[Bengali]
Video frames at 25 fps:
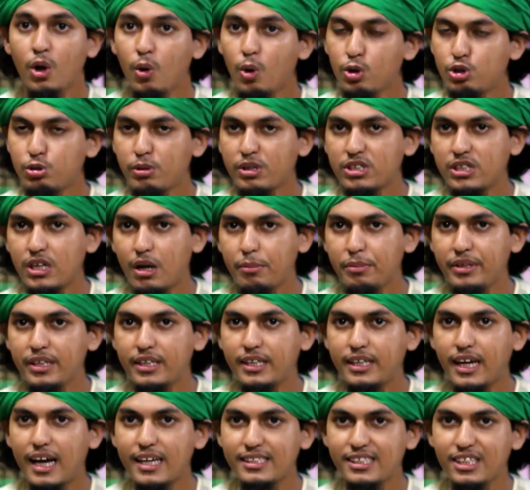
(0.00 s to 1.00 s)
অথবা স্বামী
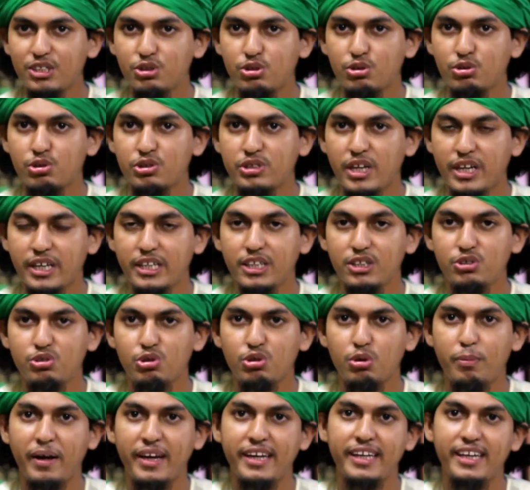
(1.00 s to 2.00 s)
কাজের জন্য চাকরির
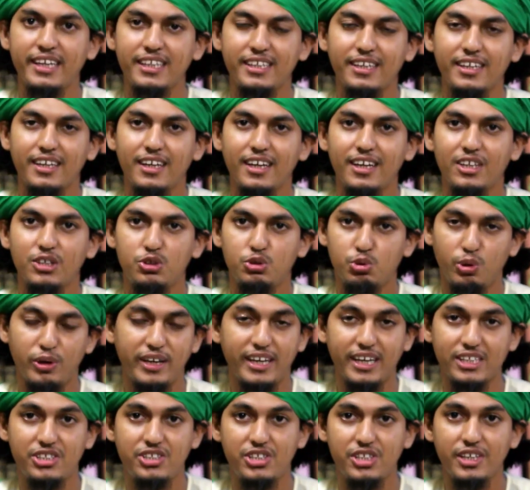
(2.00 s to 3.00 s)
জন্য বাহিরে চলে
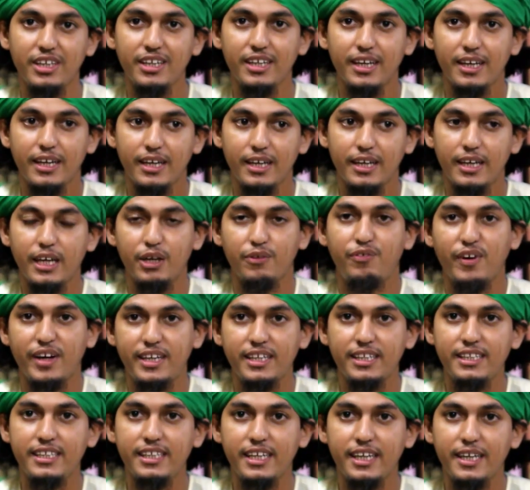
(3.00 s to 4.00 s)
গেছে এই
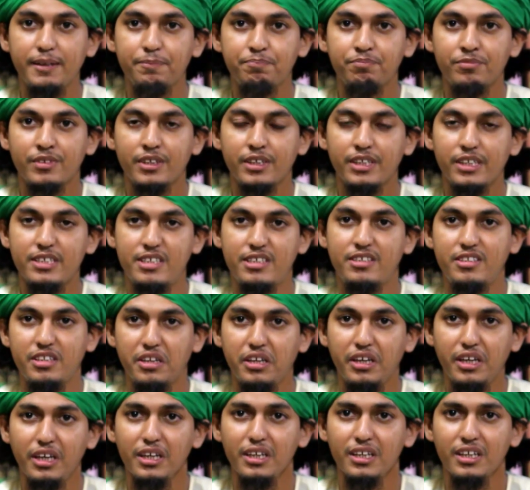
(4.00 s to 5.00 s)
ফাঁকি দিয়ে
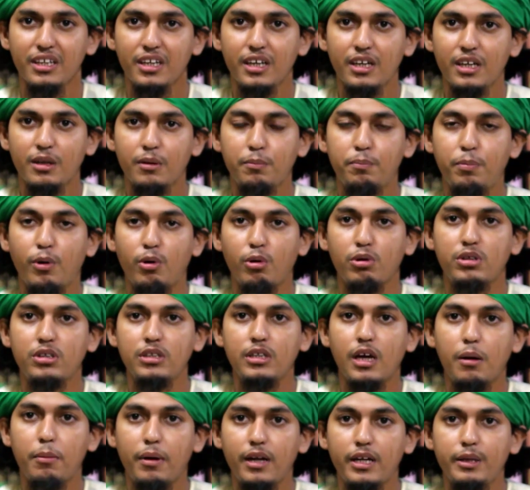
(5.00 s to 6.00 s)
স্ত্রী
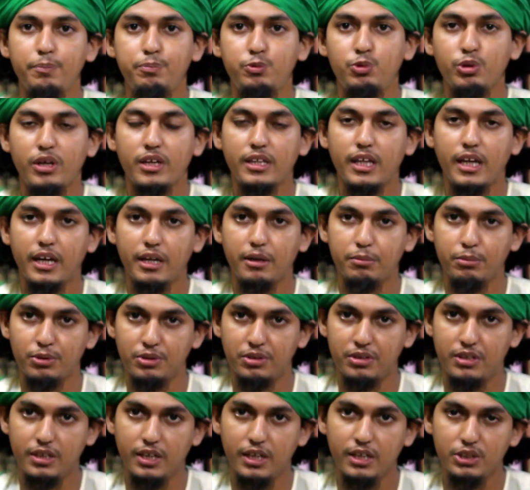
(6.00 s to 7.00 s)
পরকিয়া বা লিভ টুগেদারের
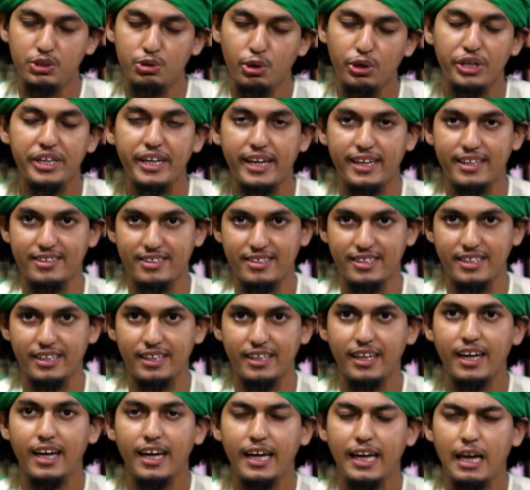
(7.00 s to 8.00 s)
মধ্যে জড়িয়ে গেছে
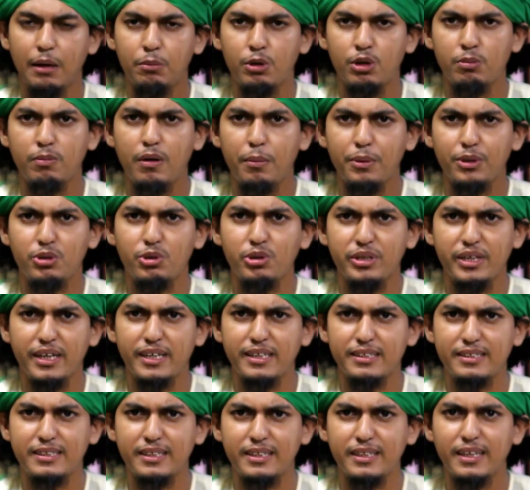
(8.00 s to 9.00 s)
এমনভাবে জড়িয়ে
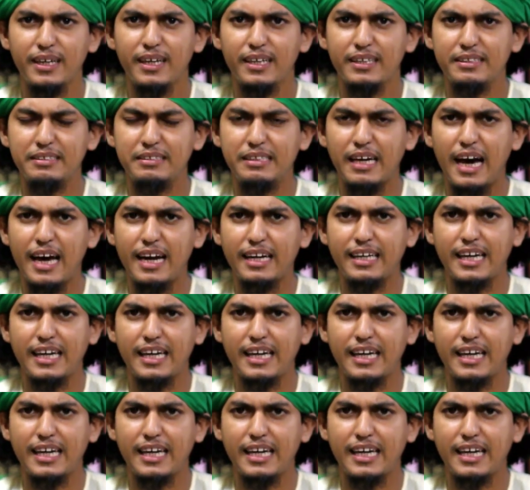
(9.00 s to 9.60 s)
গেছে যার